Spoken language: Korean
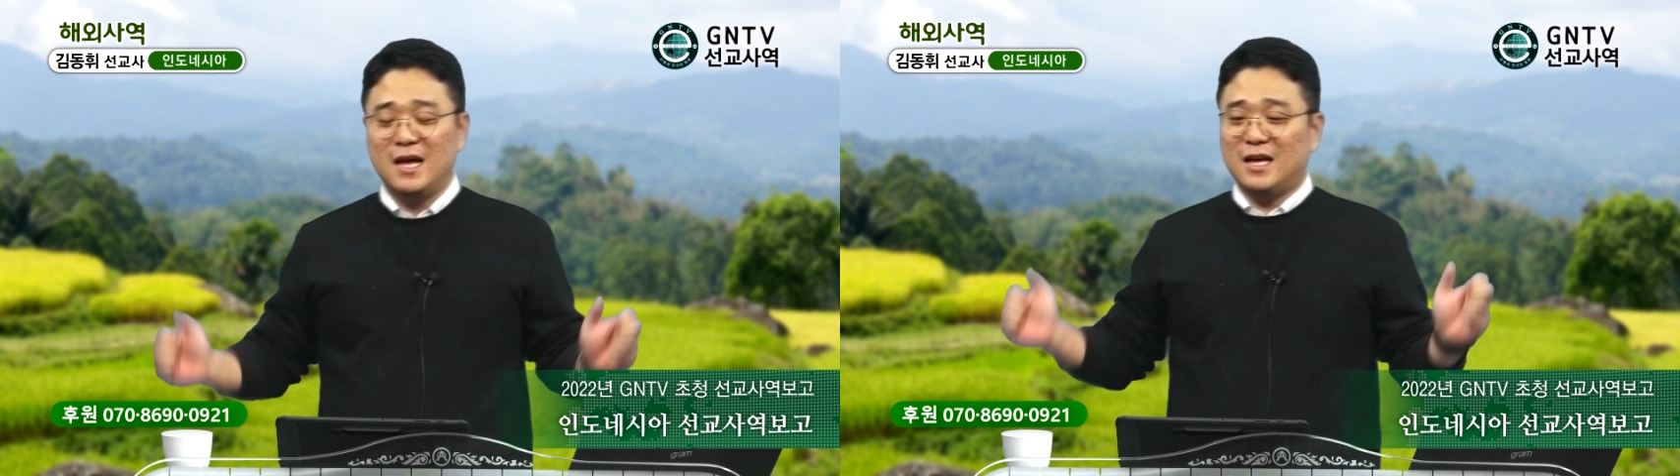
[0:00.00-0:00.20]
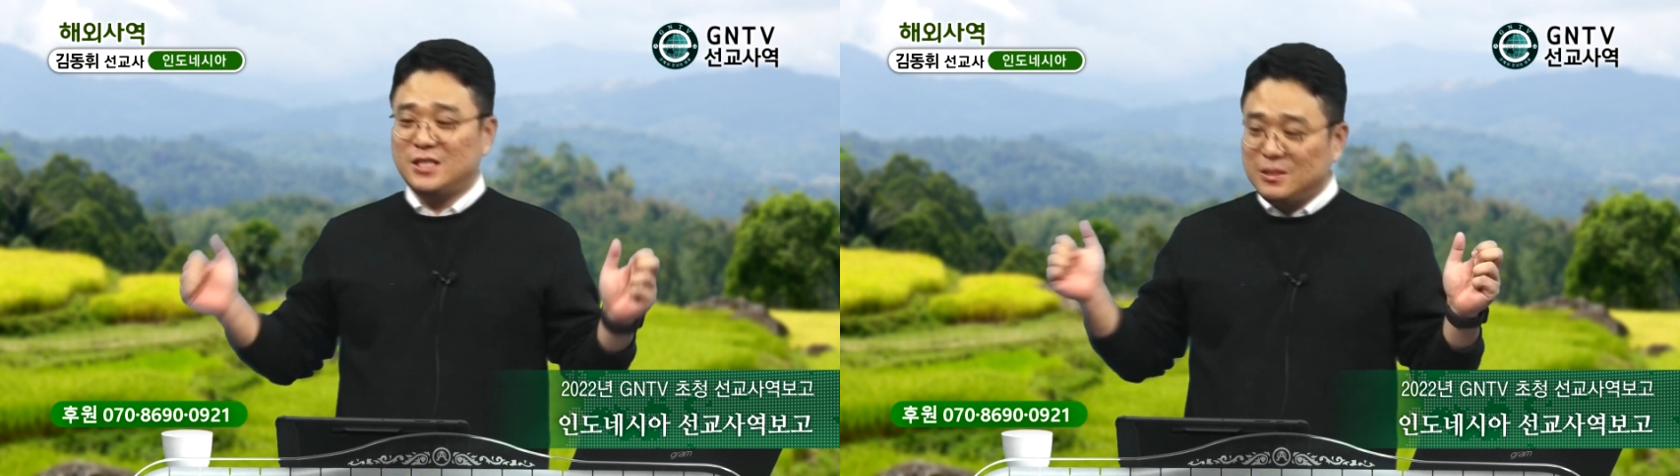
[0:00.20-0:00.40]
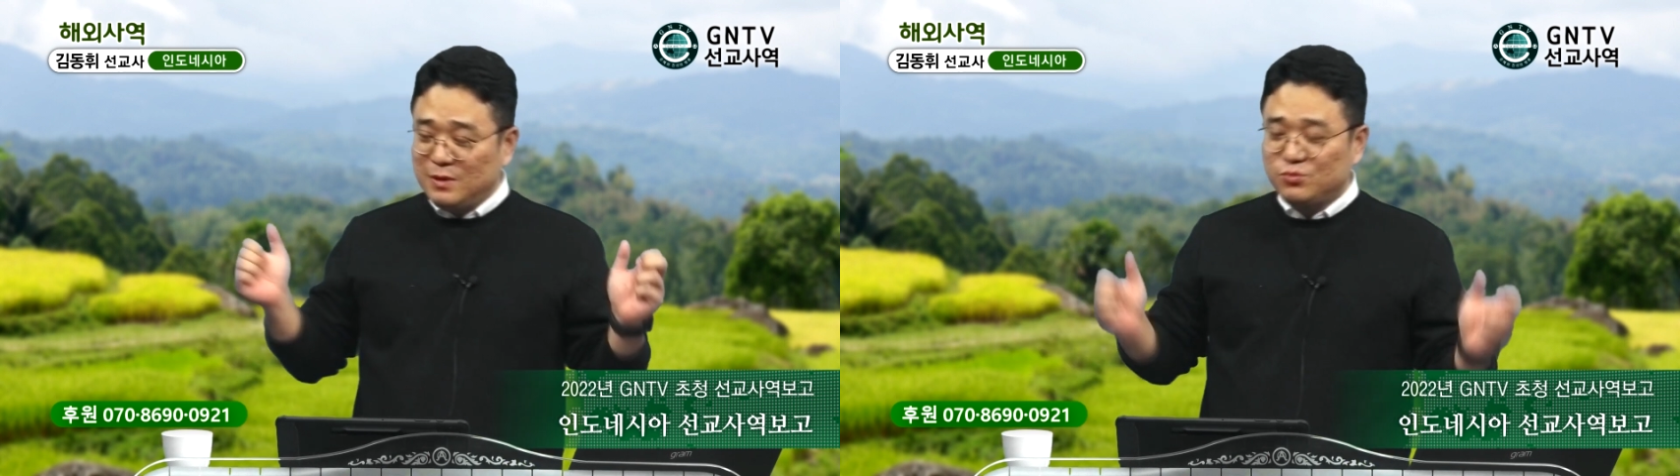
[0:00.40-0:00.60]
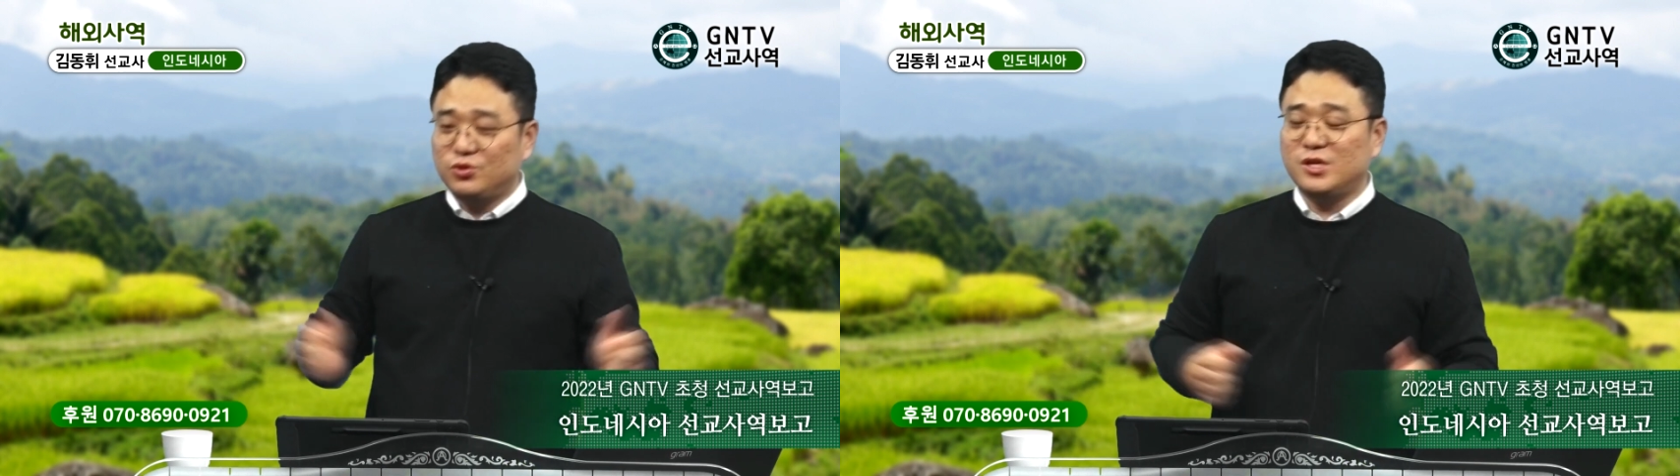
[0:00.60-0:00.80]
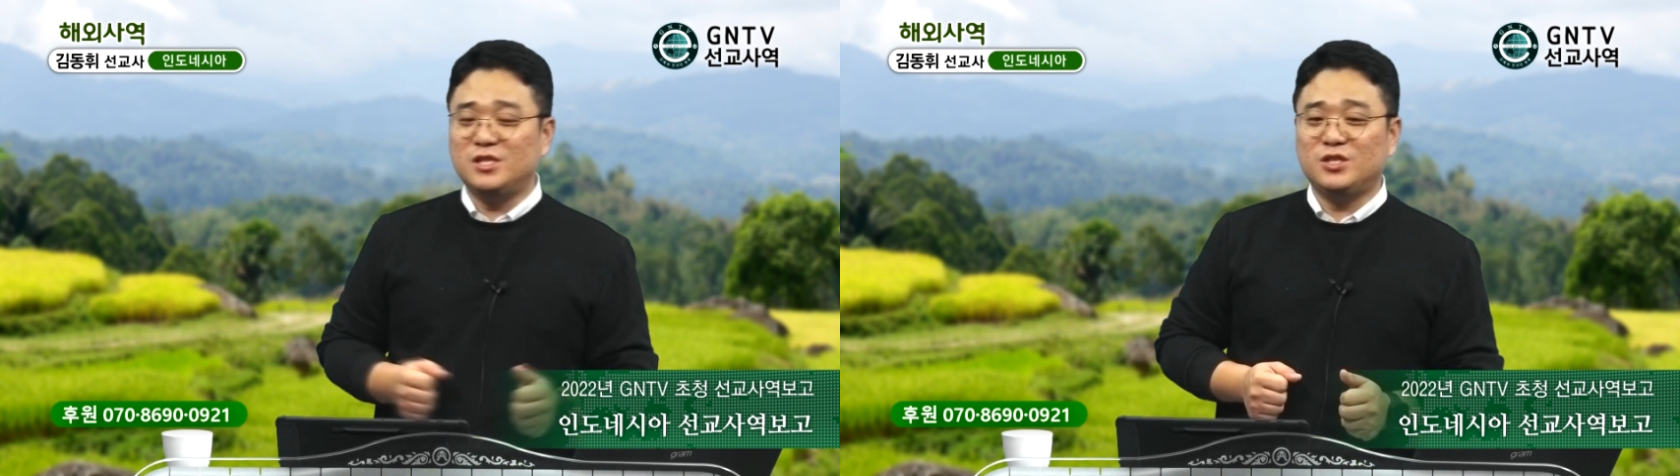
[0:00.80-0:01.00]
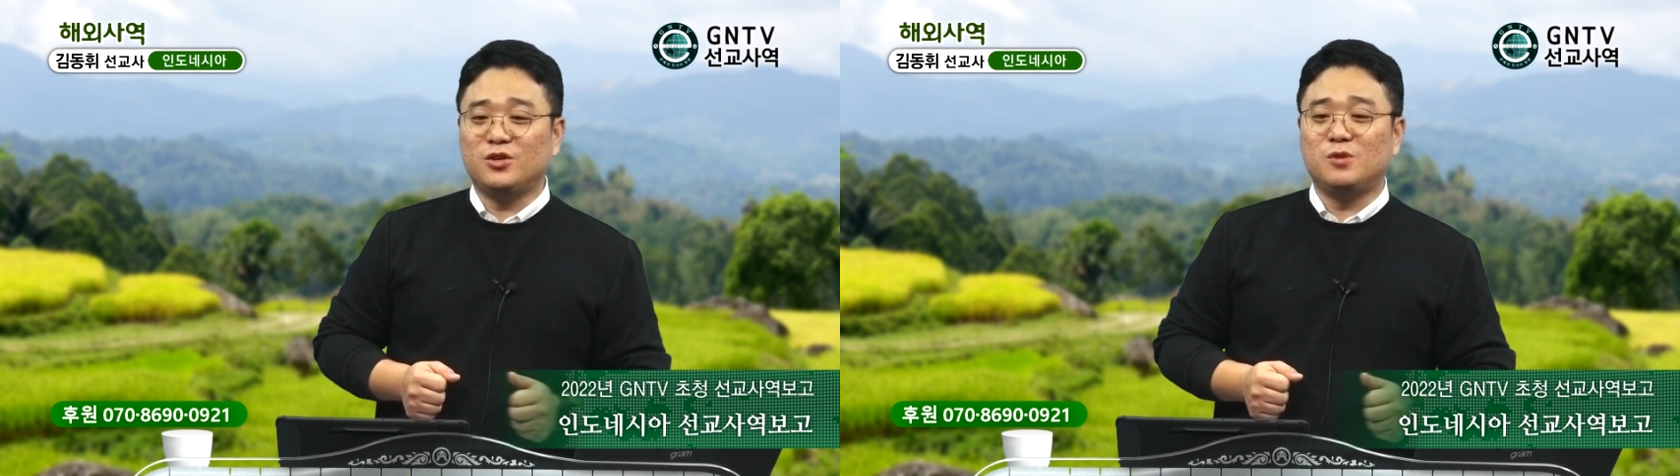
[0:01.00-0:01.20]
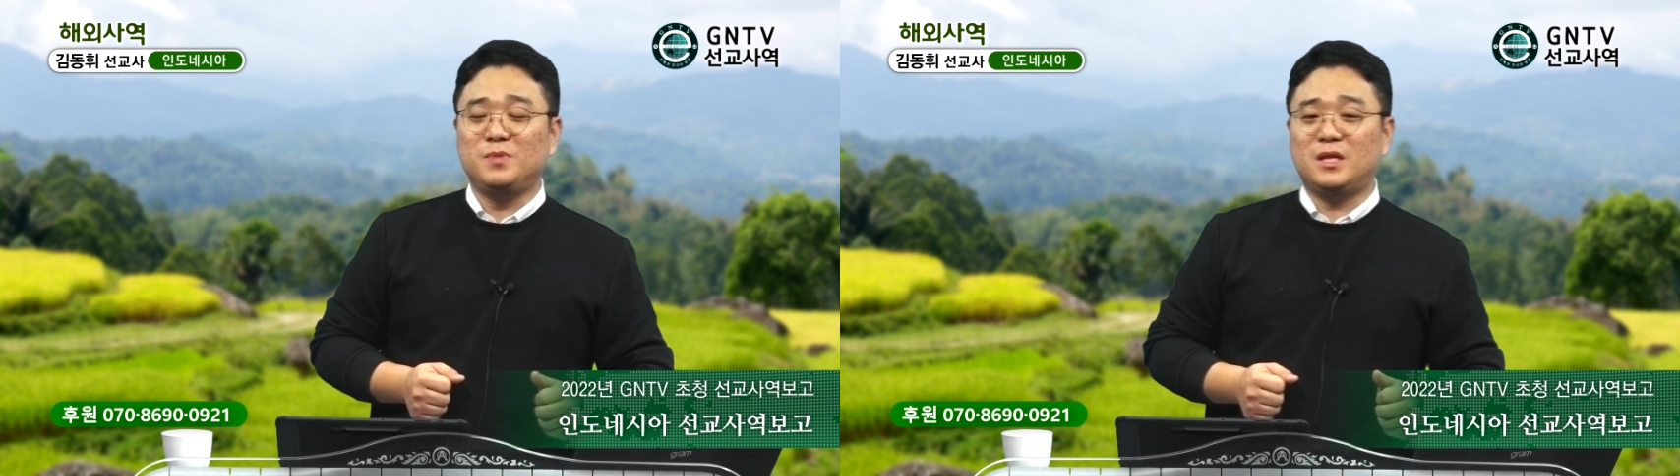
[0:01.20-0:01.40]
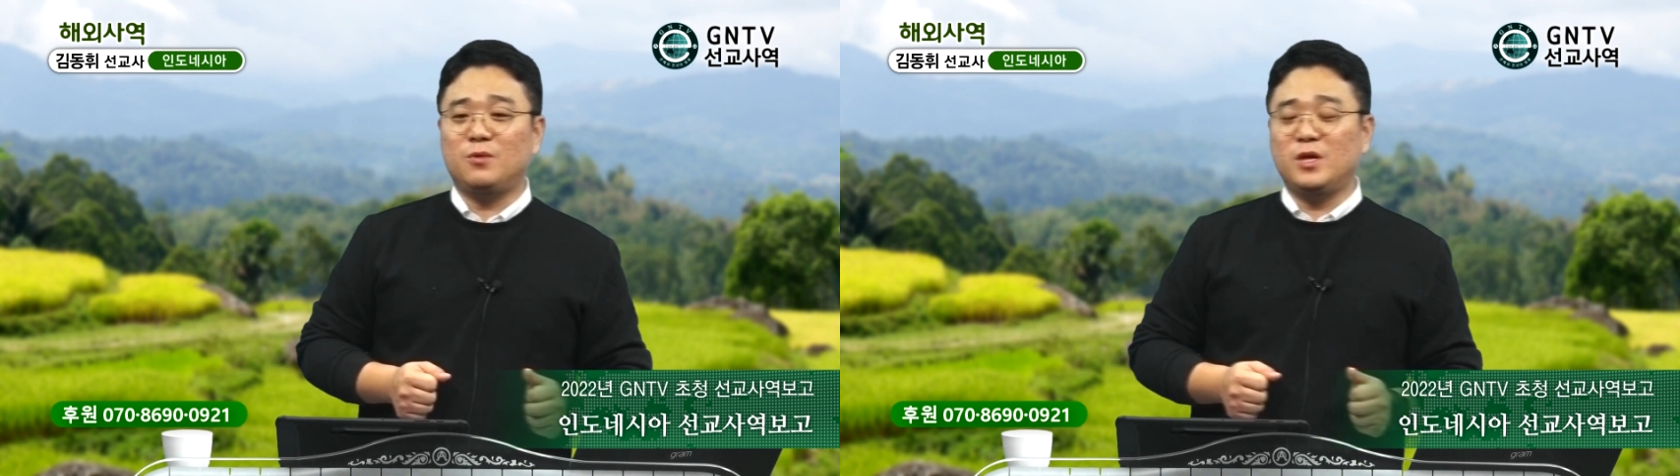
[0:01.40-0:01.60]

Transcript: 아침에 문을 일찍 열입니다.